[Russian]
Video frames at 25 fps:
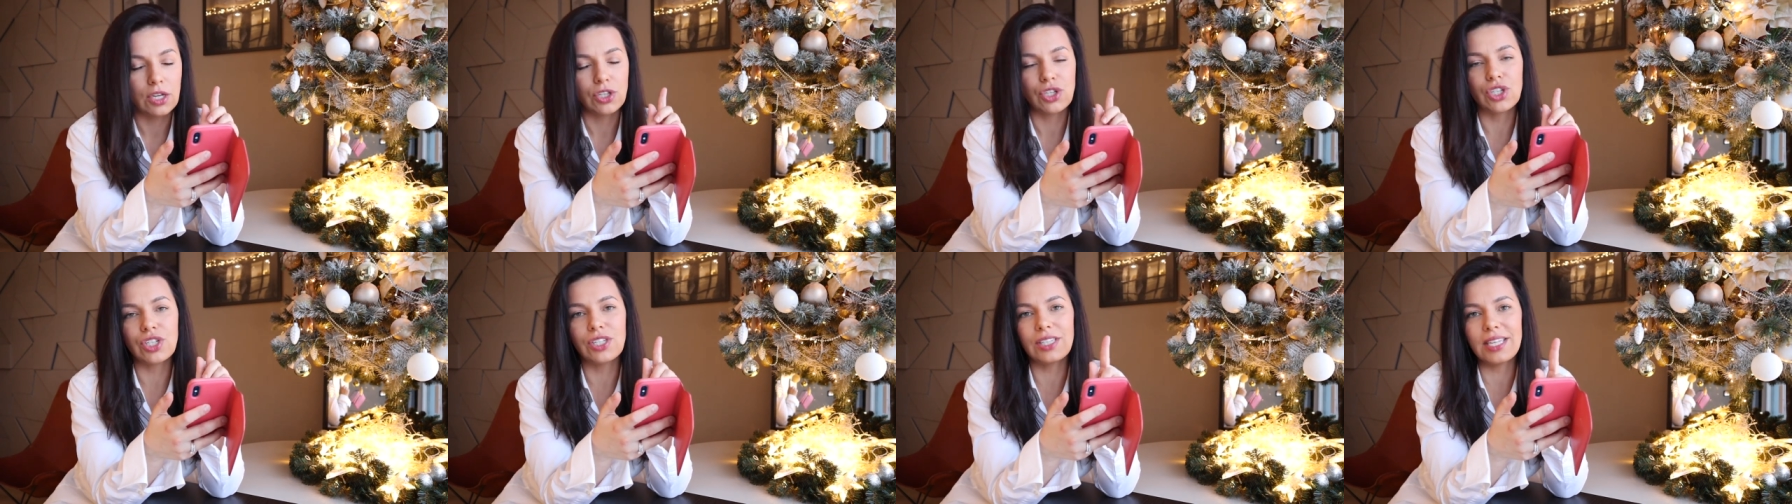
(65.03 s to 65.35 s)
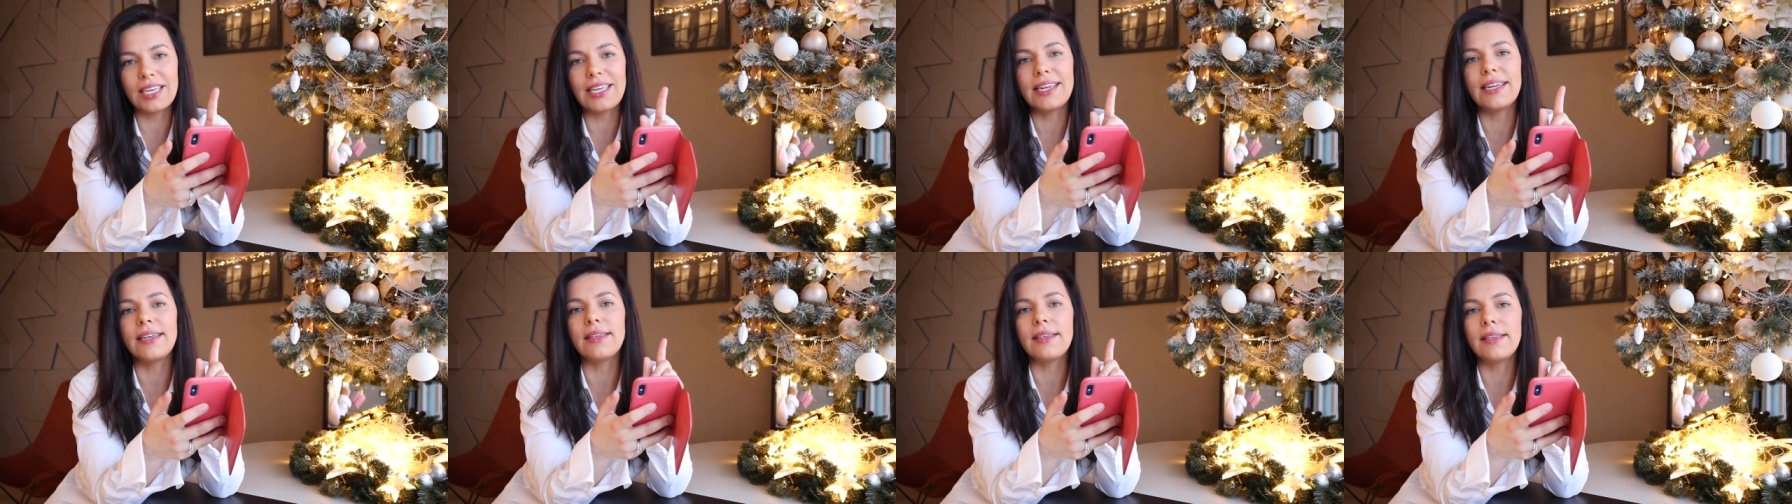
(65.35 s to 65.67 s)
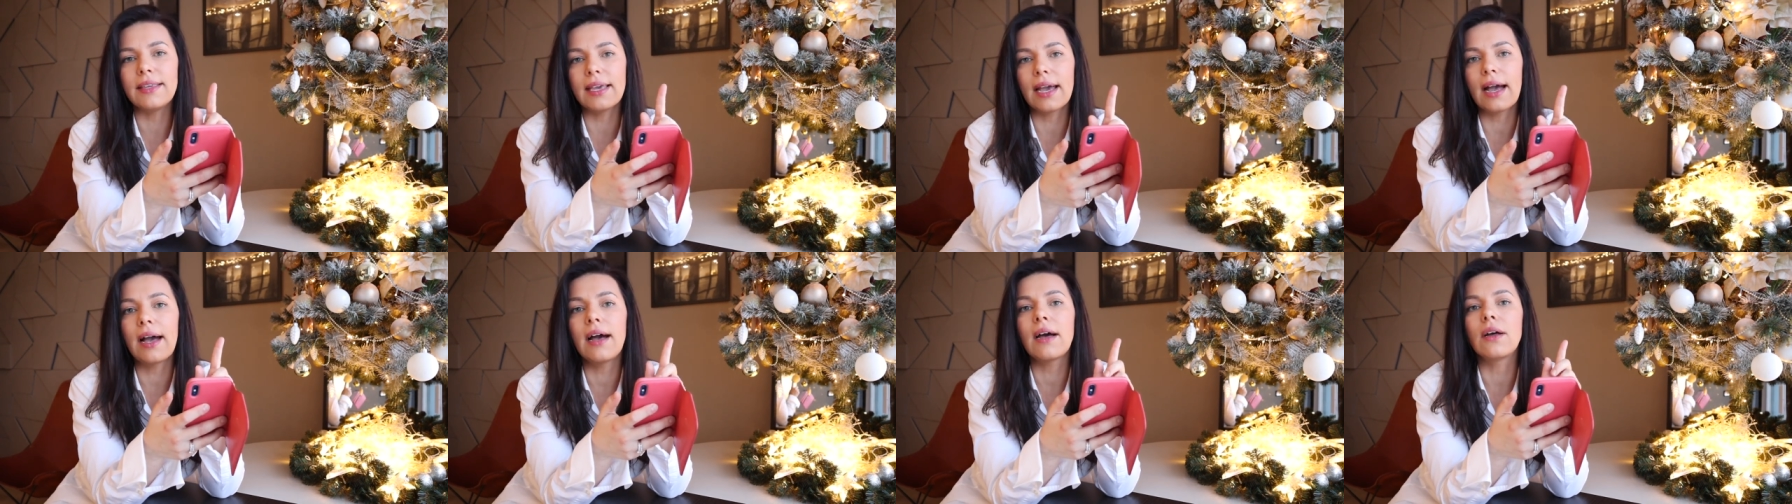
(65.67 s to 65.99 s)
четыре
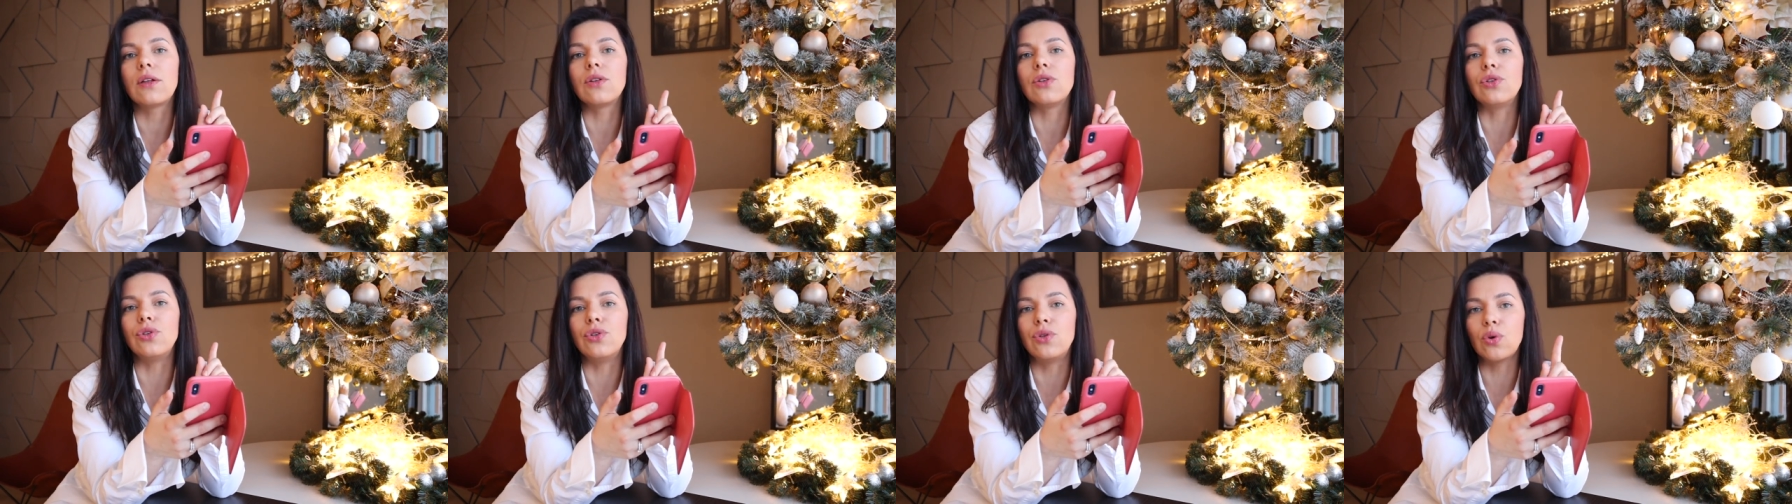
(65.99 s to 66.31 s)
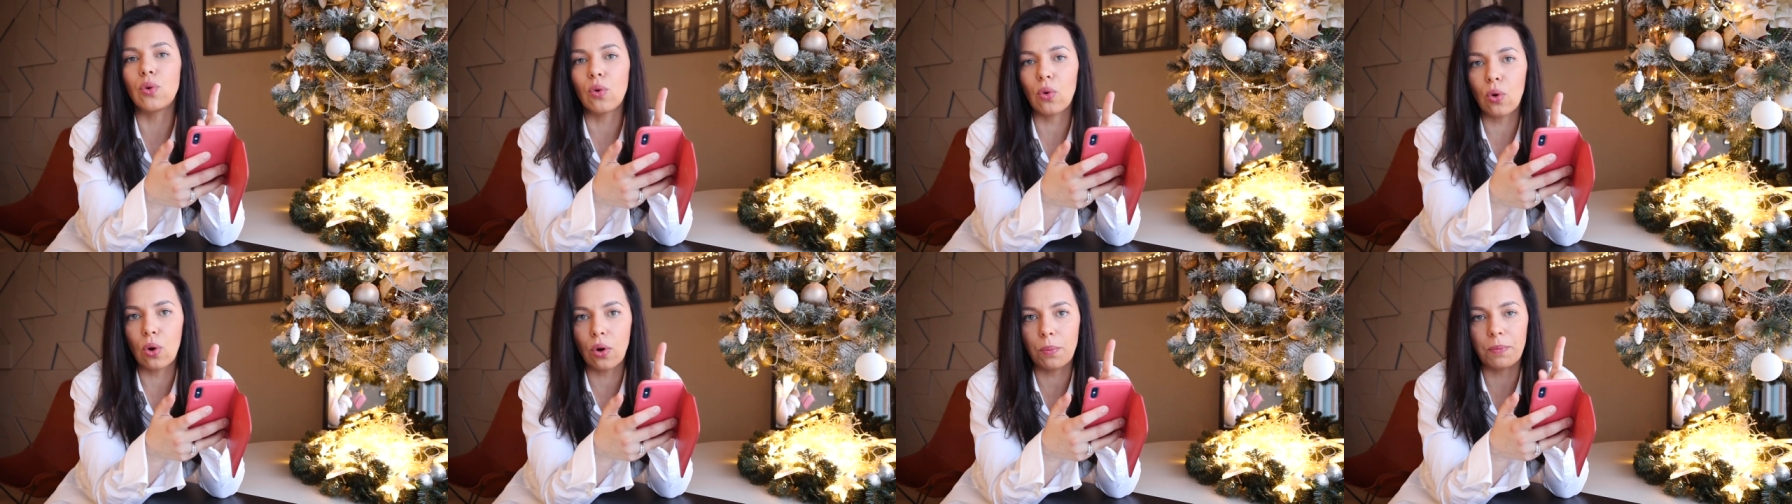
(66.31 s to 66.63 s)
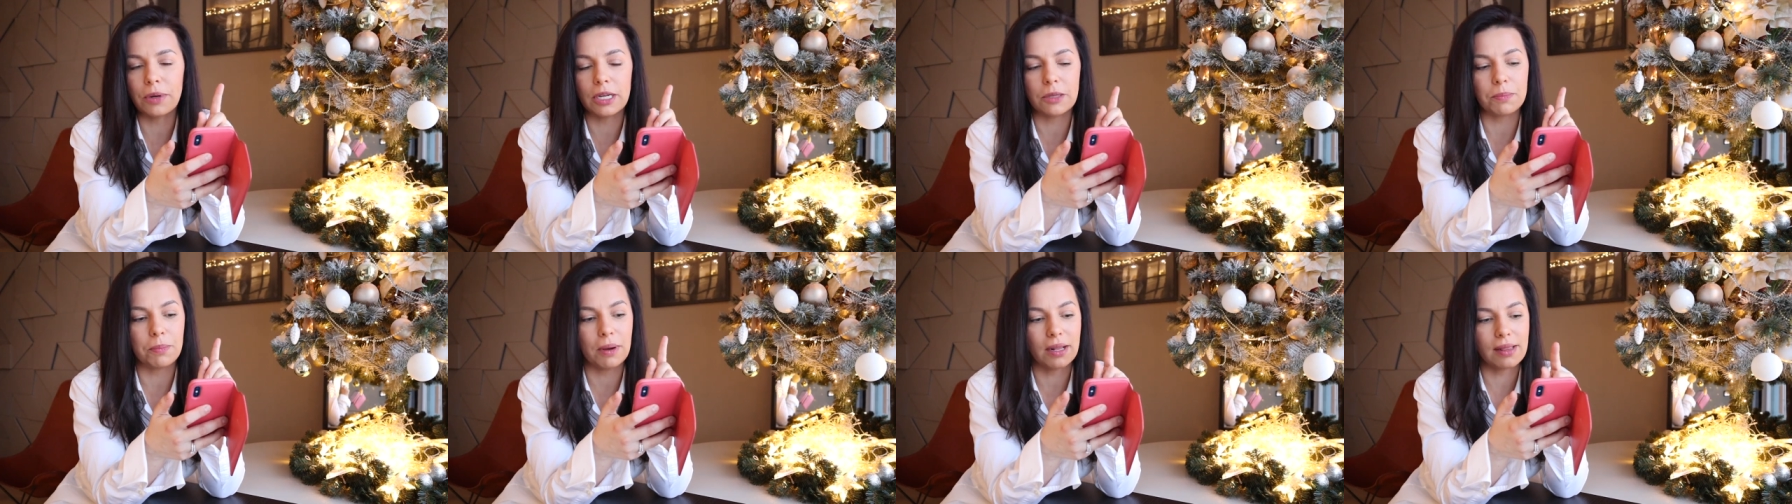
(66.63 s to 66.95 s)
дня до
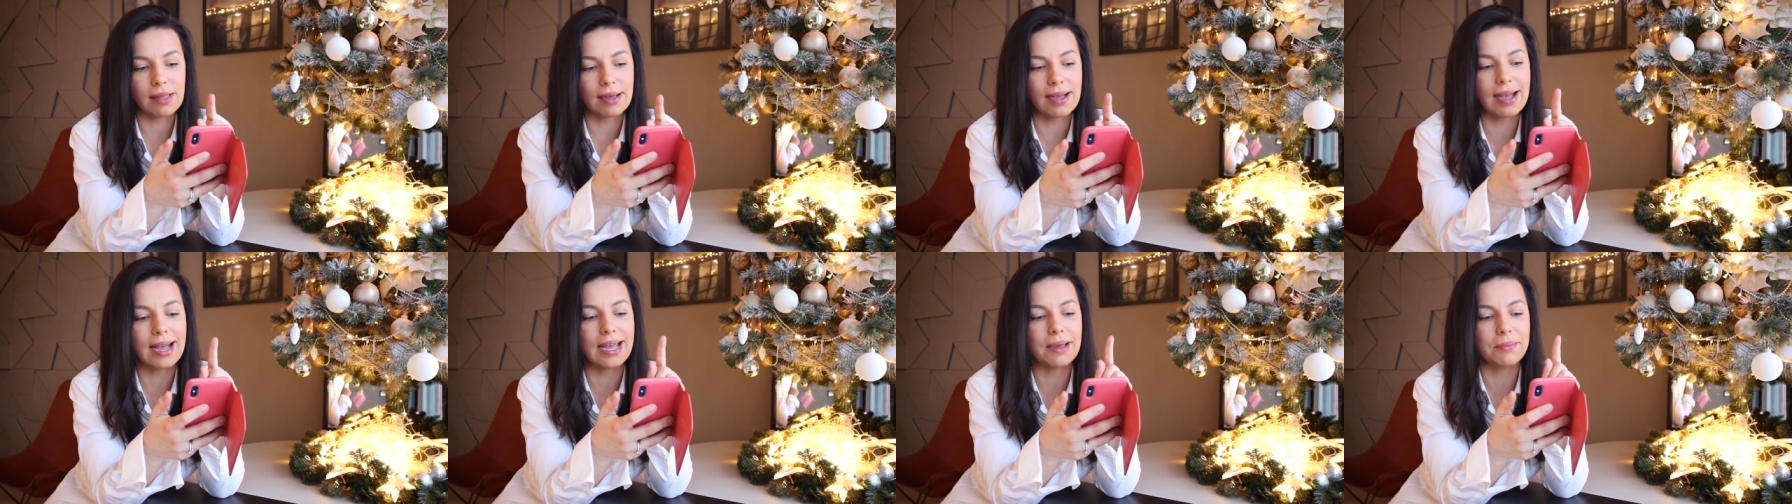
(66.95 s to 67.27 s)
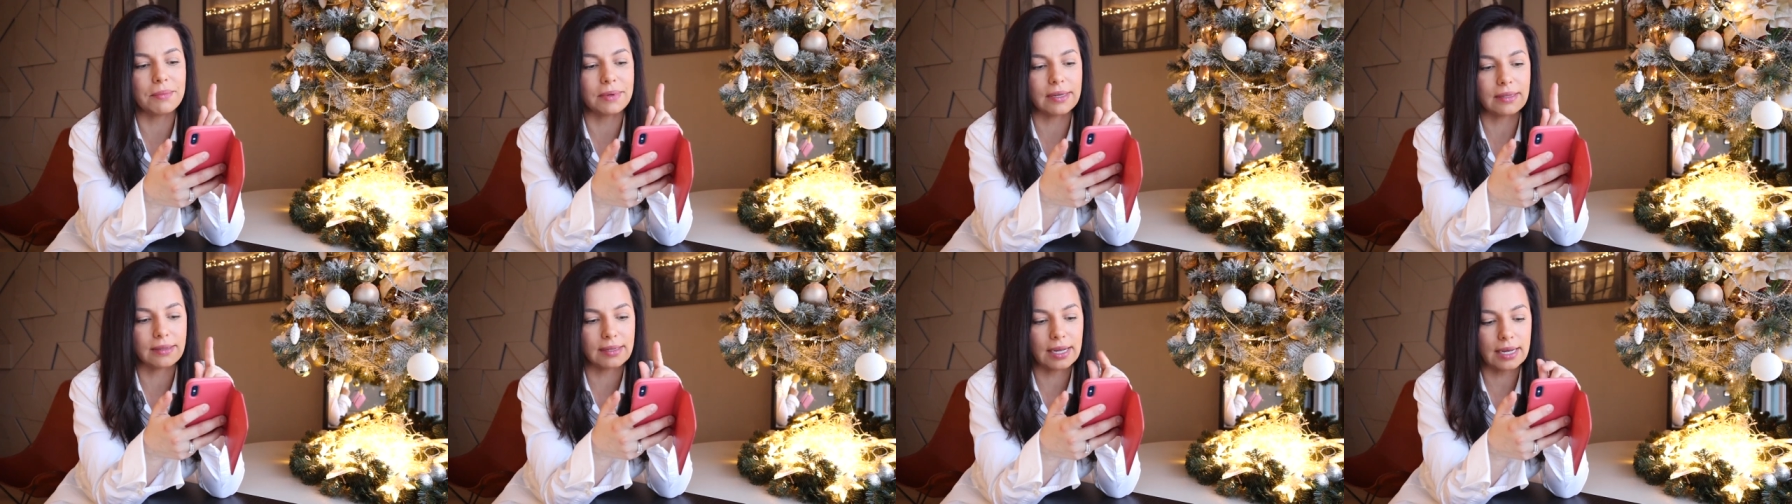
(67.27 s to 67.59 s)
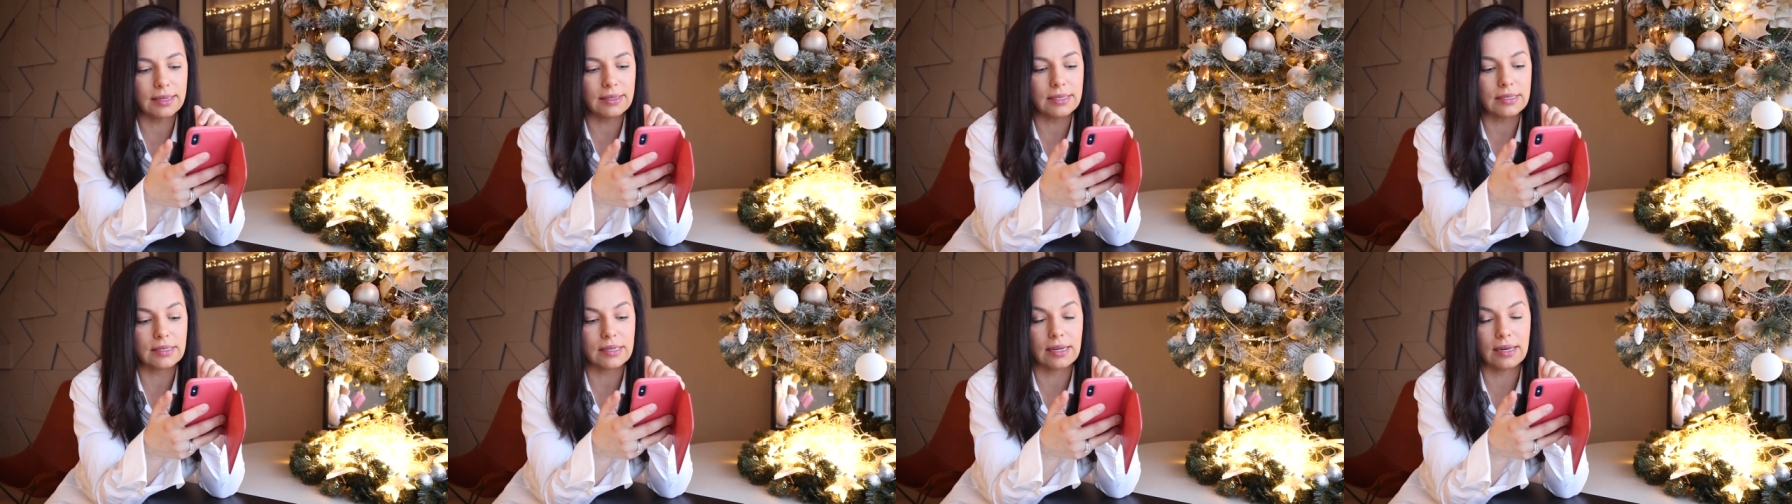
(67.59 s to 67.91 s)
предполагаемой
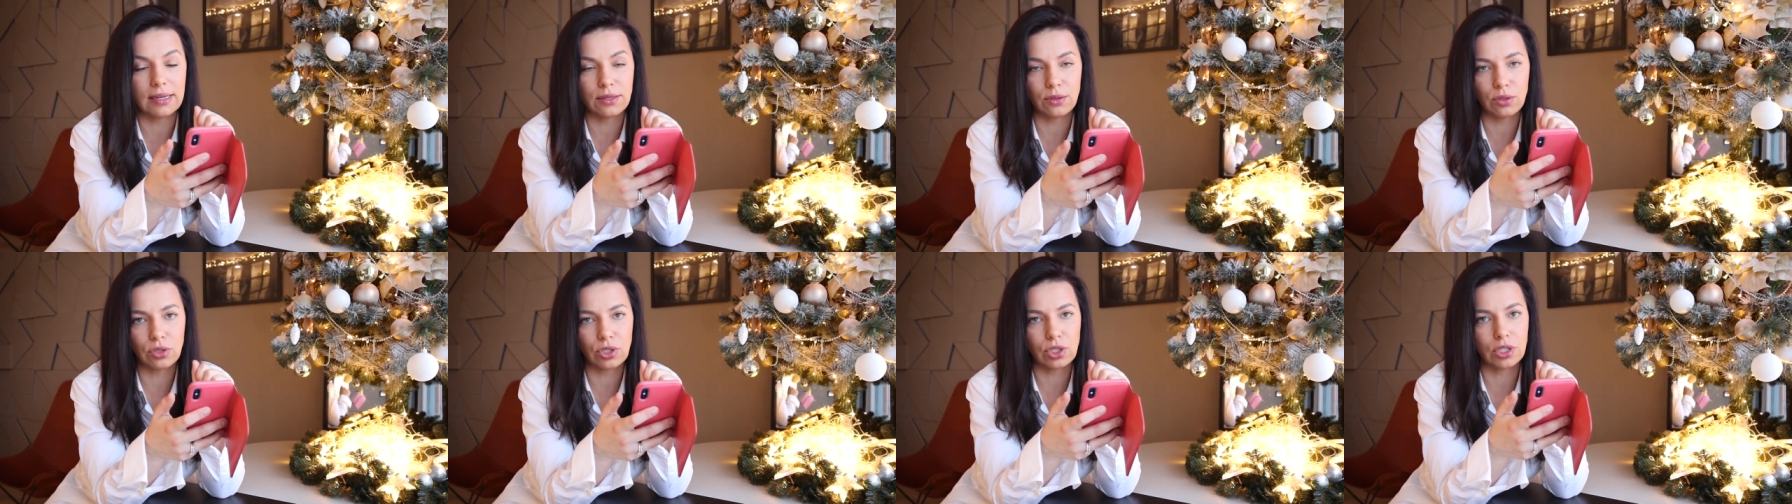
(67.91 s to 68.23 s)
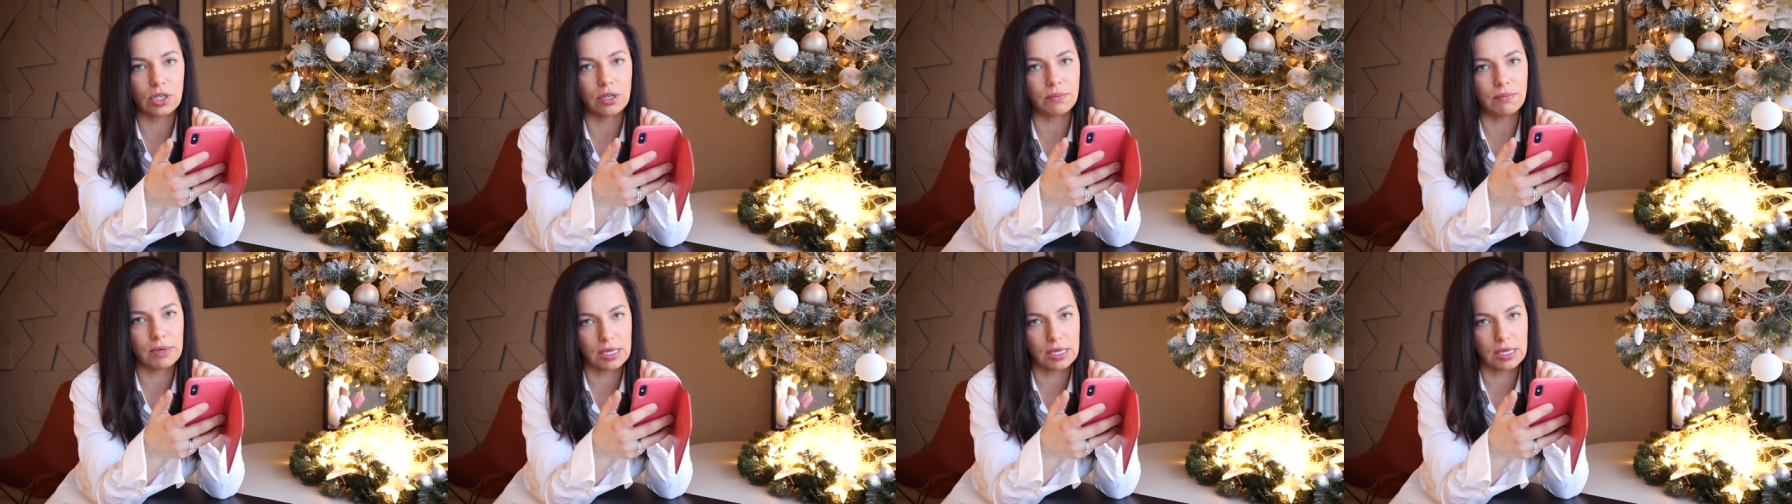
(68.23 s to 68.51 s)
даты следующих